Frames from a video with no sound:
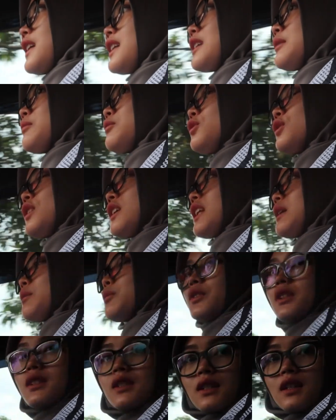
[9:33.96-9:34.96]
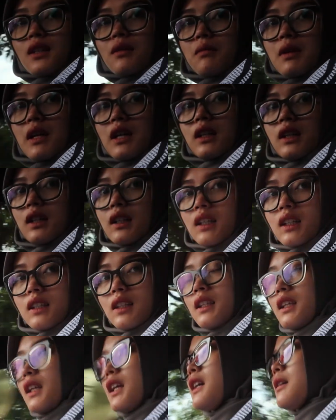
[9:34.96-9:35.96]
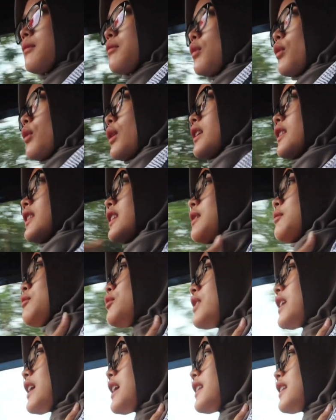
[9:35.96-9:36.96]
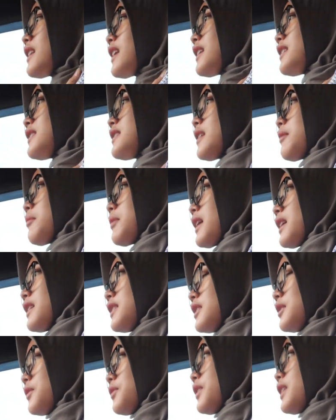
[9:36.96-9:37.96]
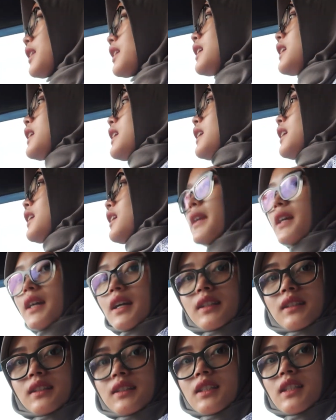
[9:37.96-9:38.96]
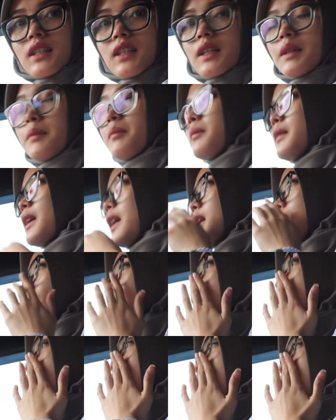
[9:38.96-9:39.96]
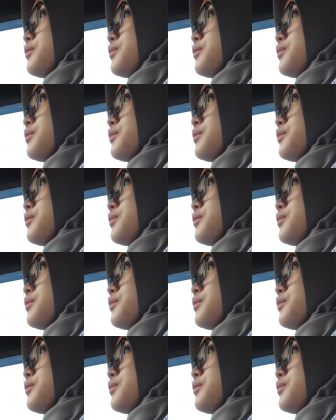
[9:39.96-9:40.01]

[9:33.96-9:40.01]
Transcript: alhamdulillah putri seneng banget ya buat ibu Nenden sama Kak Siva pada ngejim karena